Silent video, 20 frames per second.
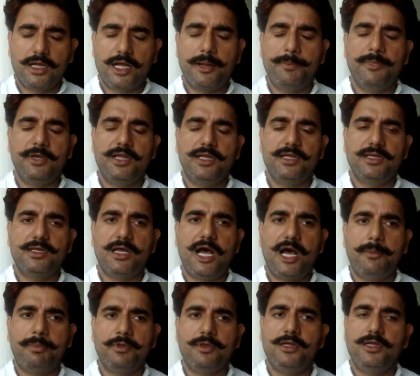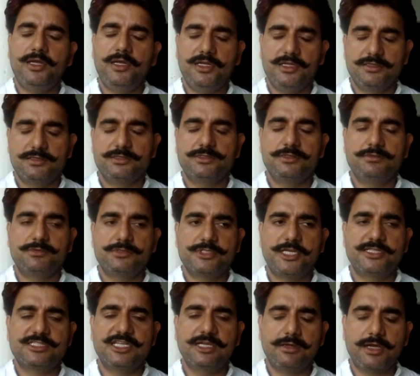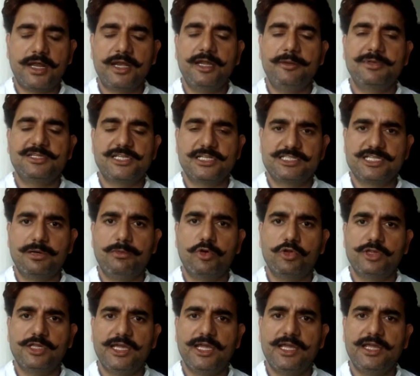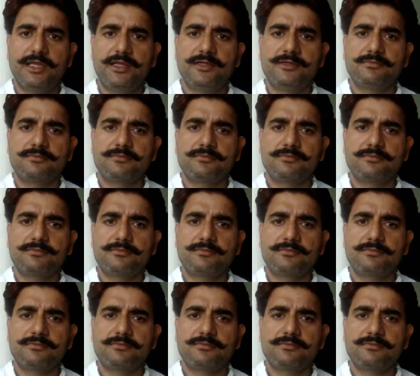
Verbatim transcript: अपने आप सक्षम करने में सक्षम होते हैं